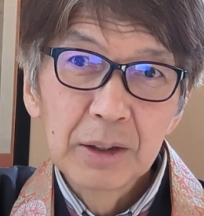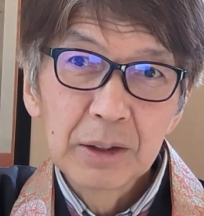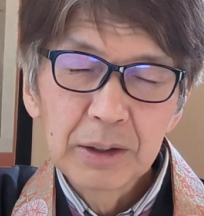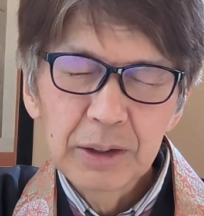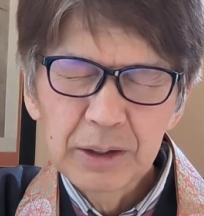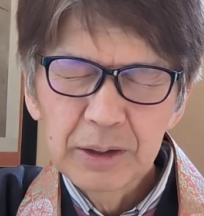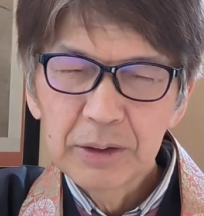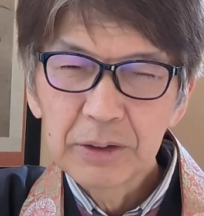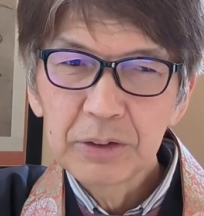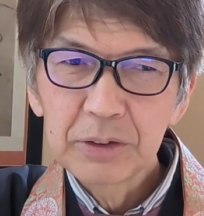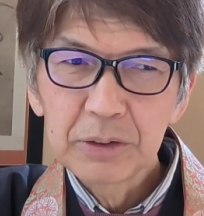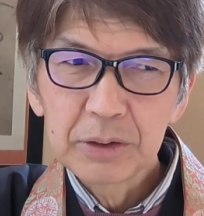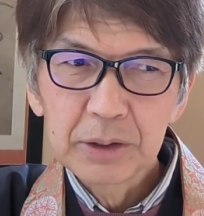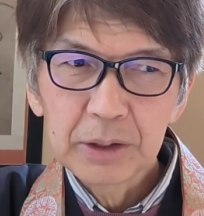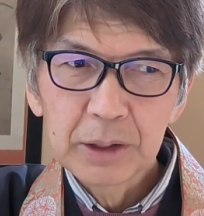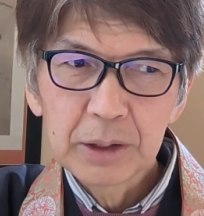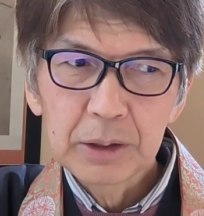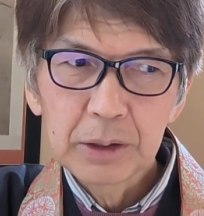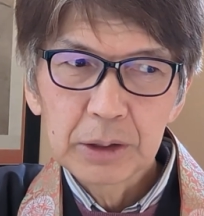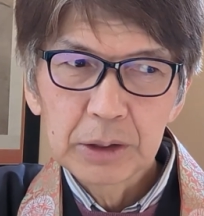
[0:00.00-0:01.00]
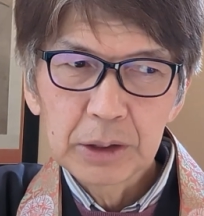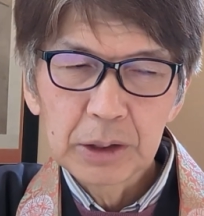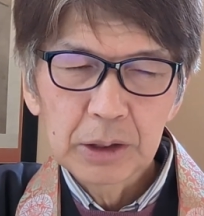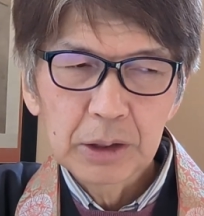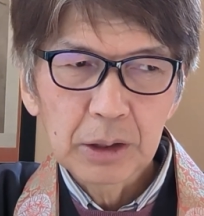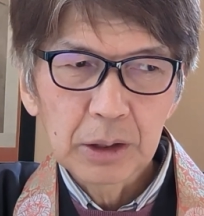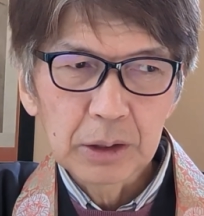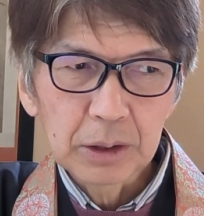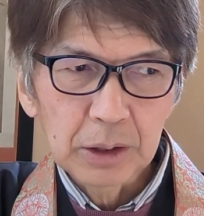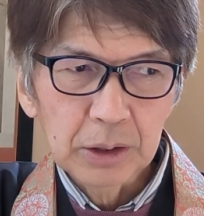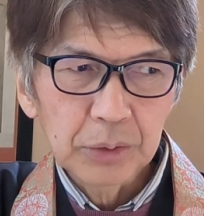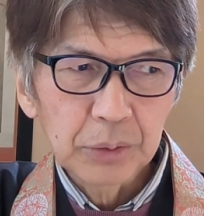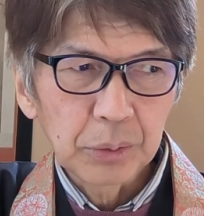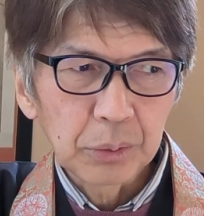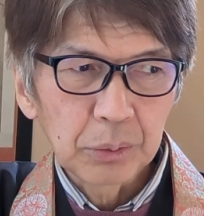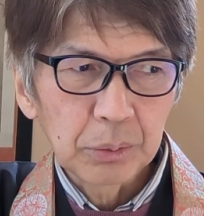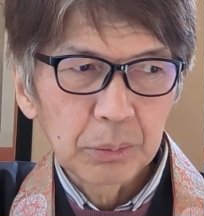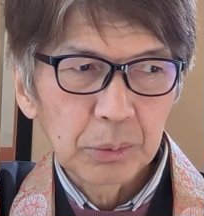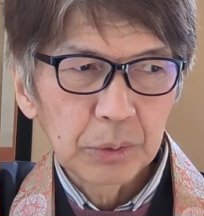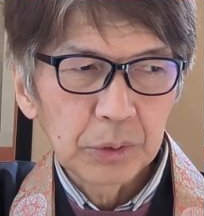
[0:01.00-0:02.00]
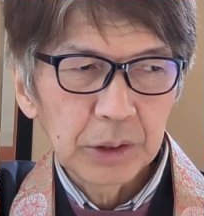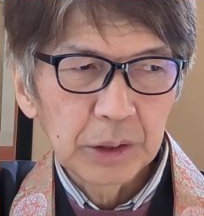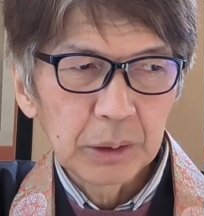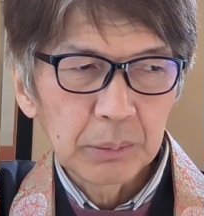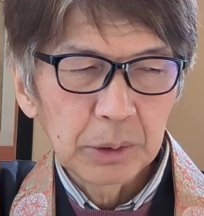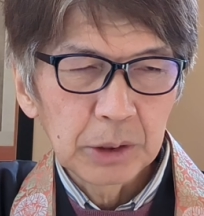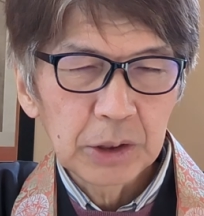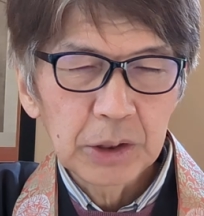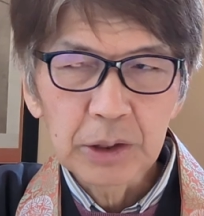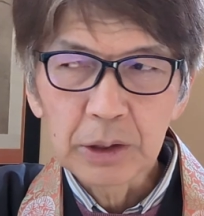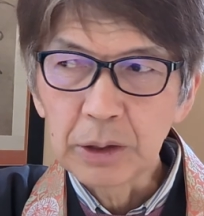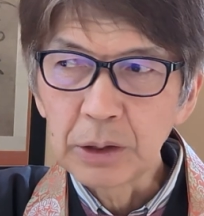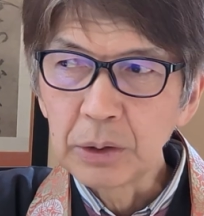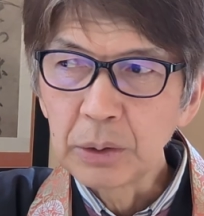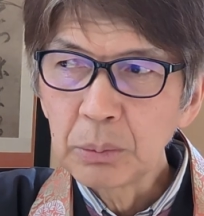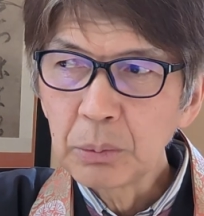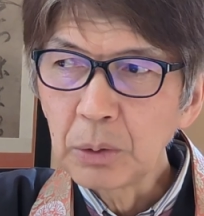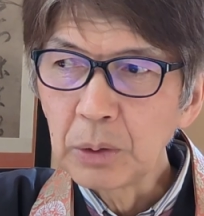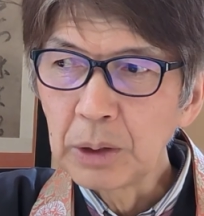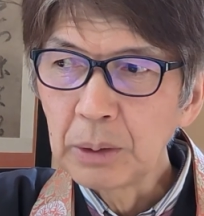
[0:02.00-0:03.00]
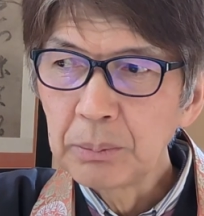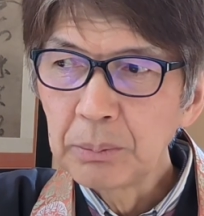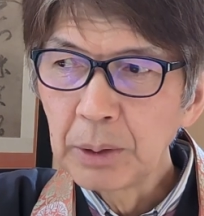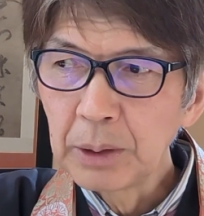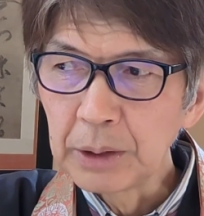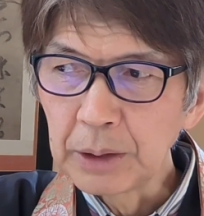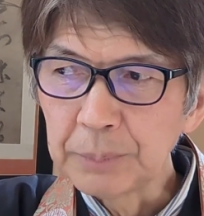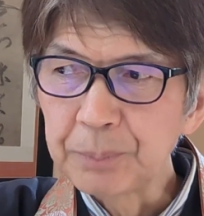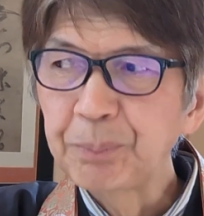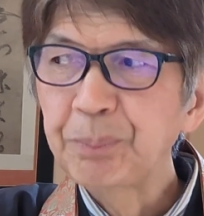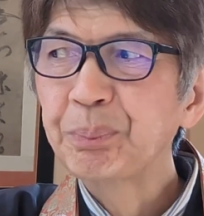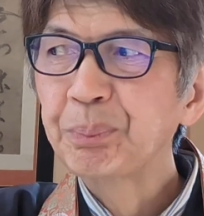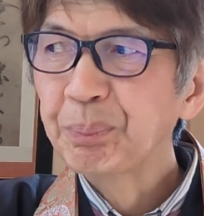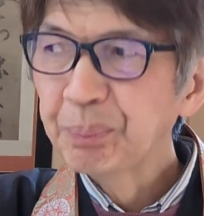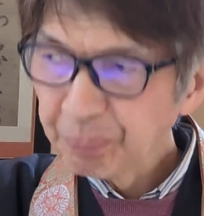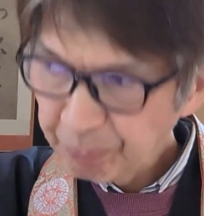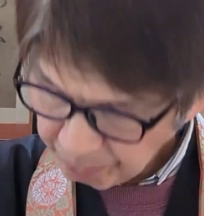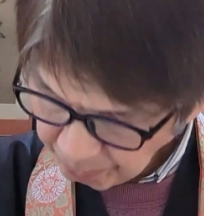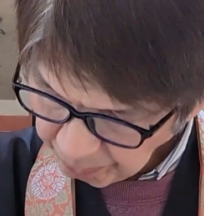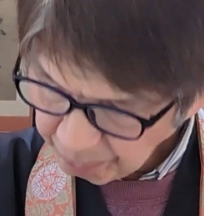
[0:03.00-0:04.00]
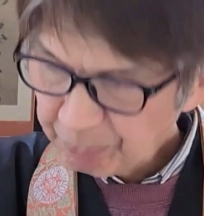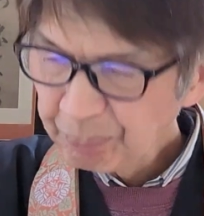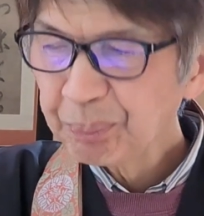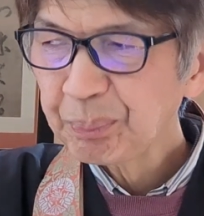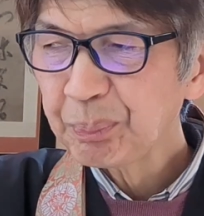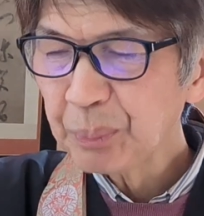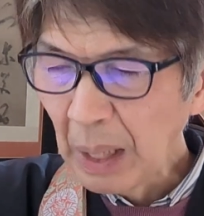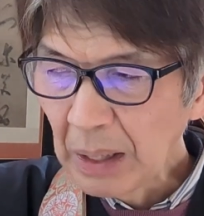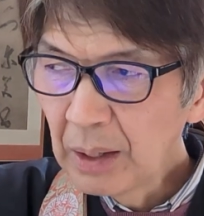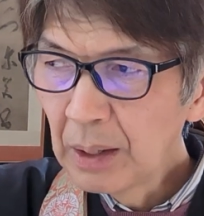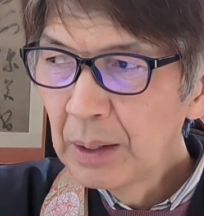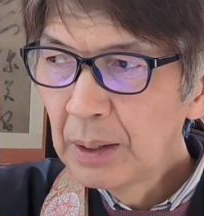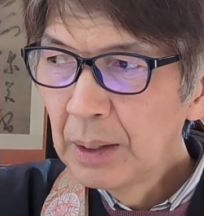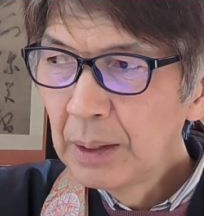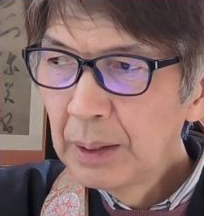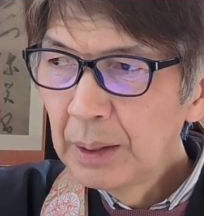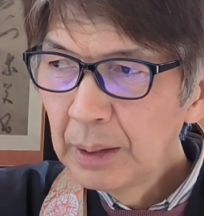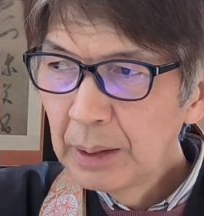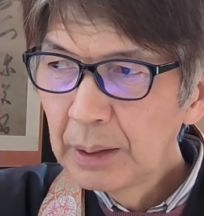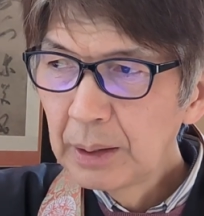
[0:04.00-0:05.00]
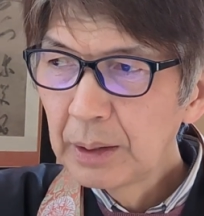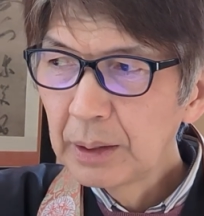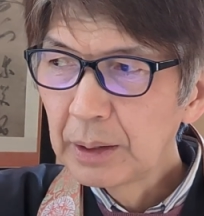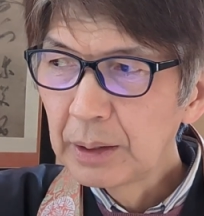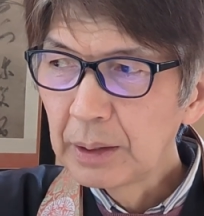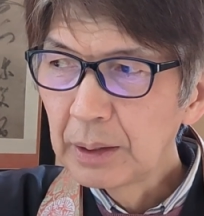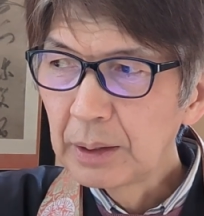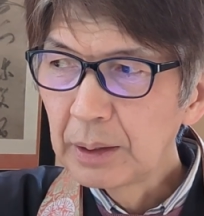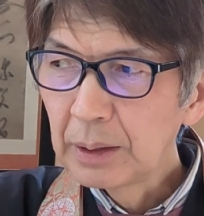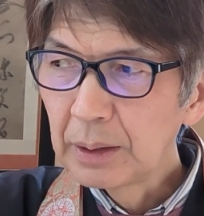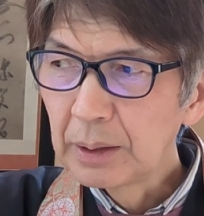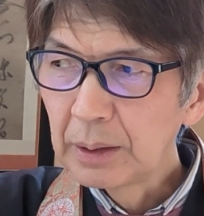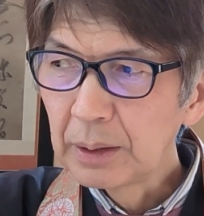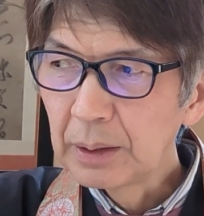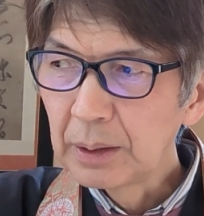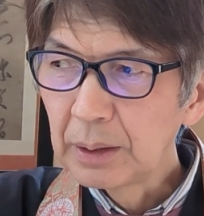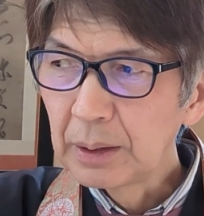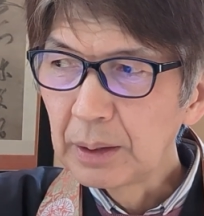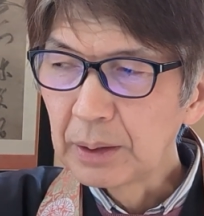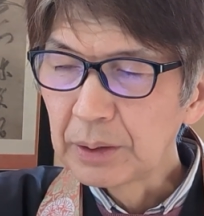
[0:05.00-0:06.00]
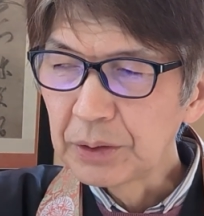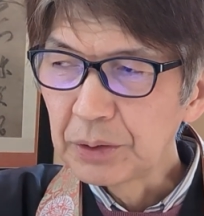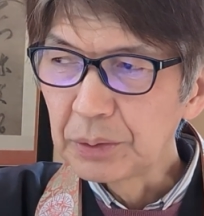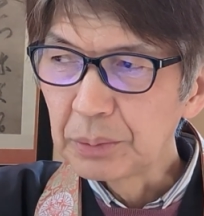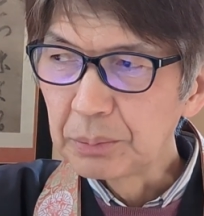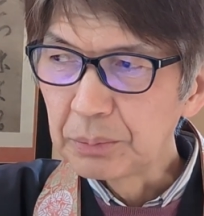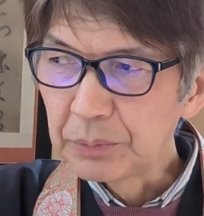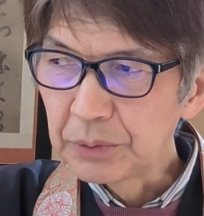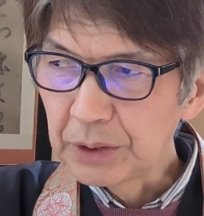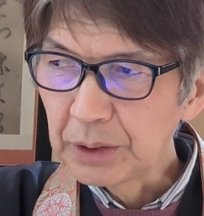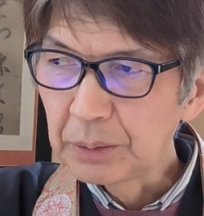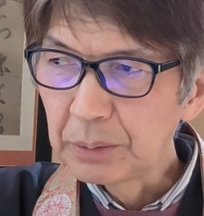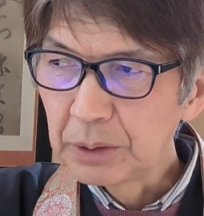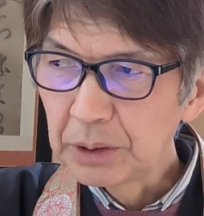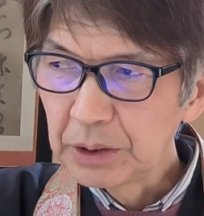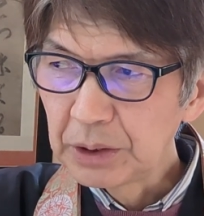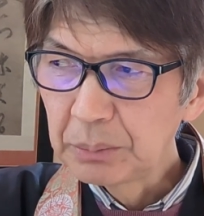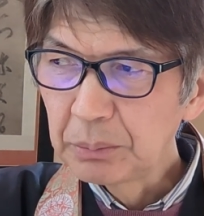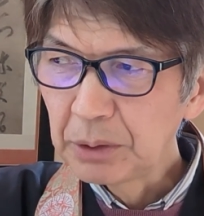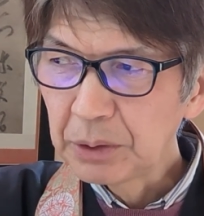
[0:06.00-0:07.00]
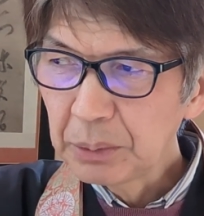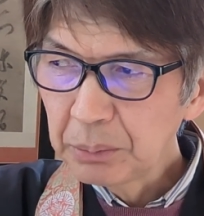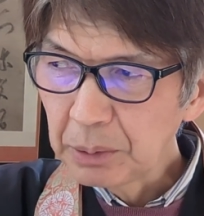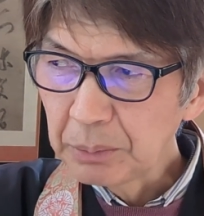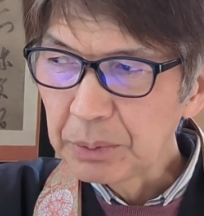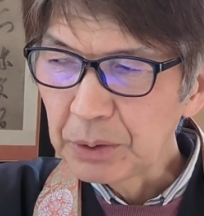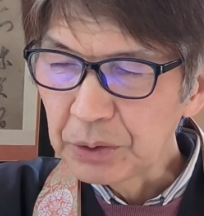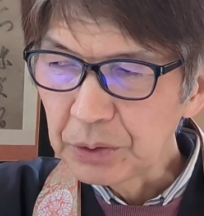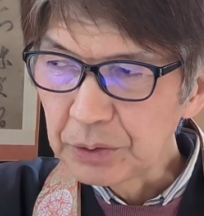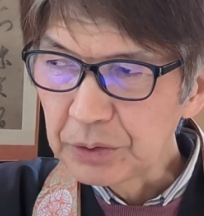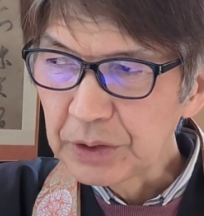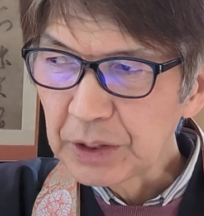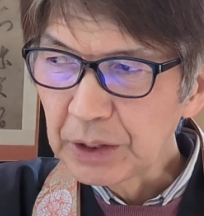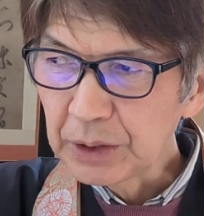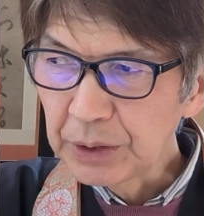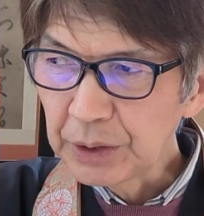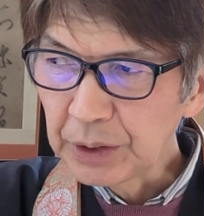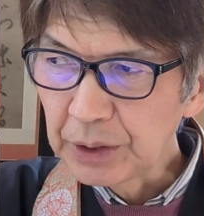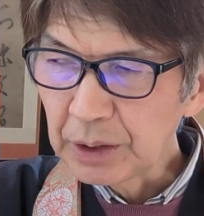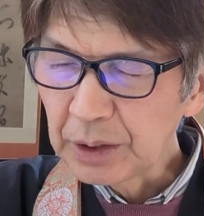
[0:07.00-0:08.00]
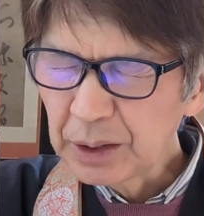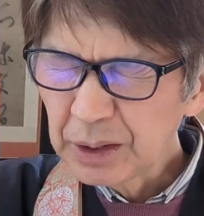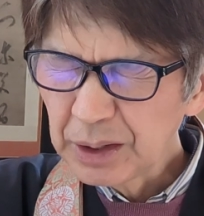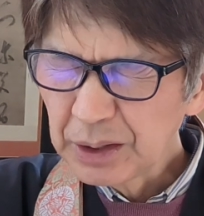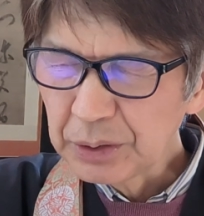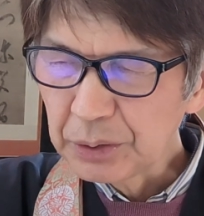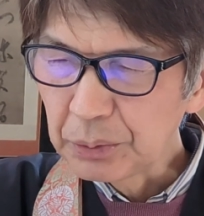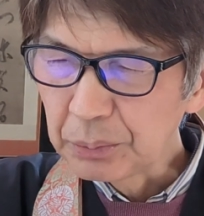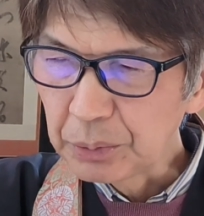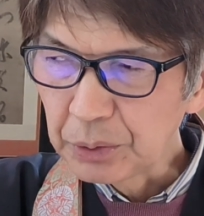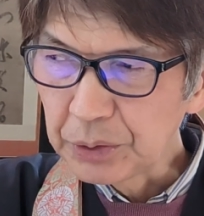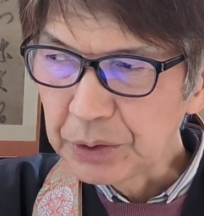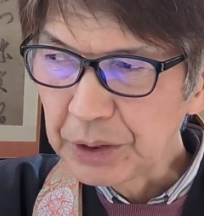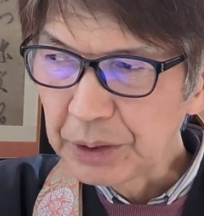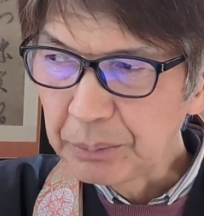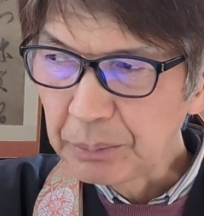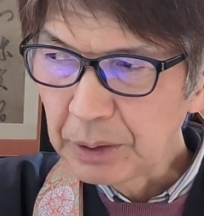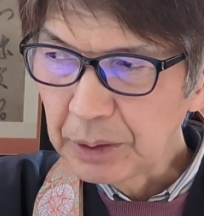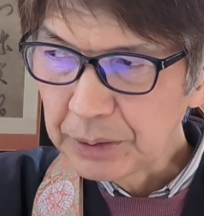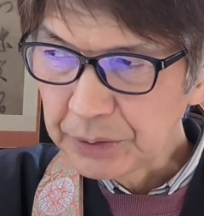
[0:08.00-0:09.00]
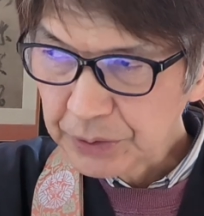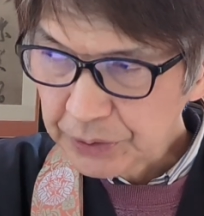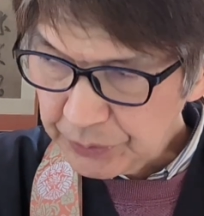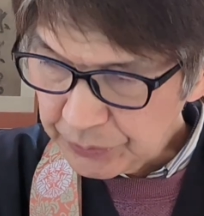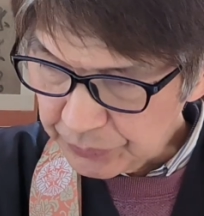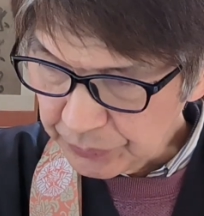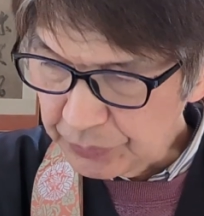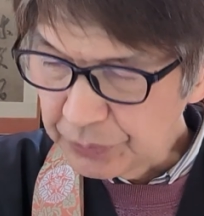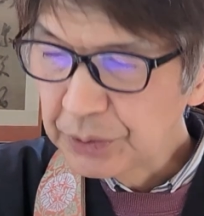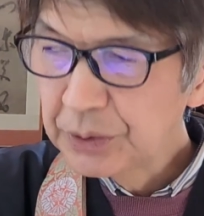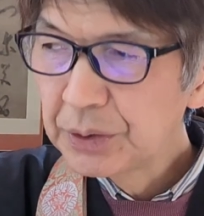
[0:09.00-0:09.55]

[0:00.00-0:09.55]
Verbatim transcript: で、それでいいかなと思っていましたけども、やっぱり、えー、ちょっと今でもやっぱりちょっと残念かなと思ってます。